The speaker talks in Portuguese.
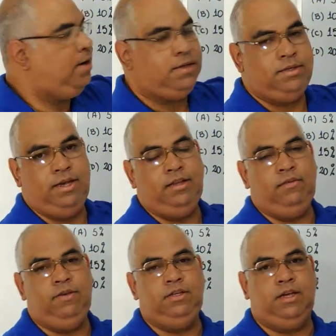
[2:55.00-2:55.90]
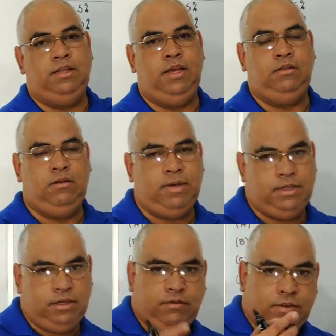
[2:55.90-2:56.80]
vai pegar 120 cadernos, então
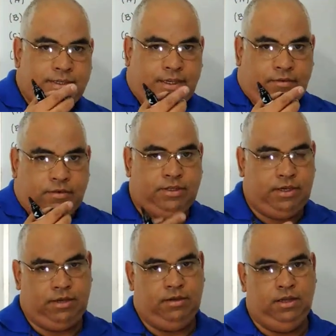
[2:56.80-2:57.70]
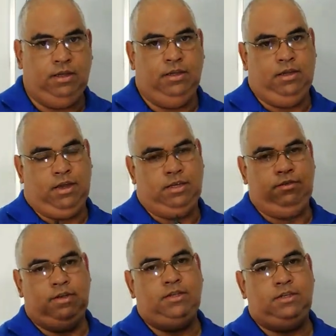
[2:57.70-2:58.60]
imagine você, você.
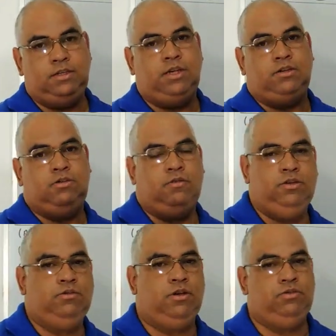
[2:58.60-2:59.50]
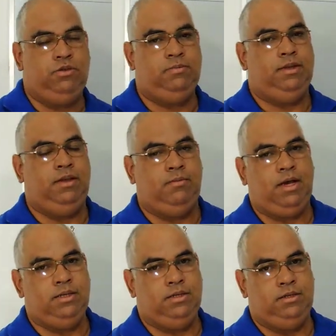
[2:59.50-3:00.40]
Às vezes a gente resolve situações
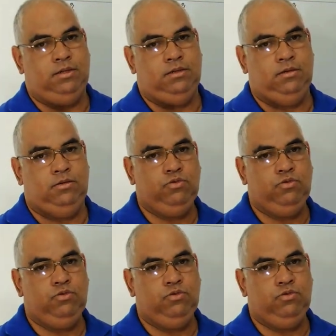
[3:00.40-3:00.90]
matemáticas